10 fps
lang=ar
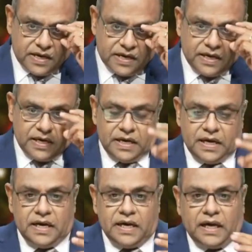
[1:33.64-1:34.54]

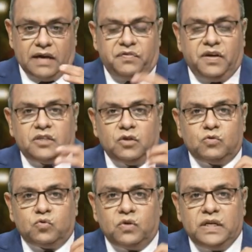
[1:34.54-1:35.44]
آه، كيفيه
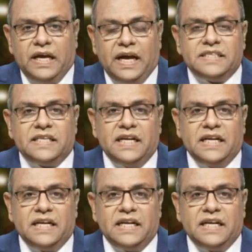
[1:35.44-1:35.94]
الوصول الى هذه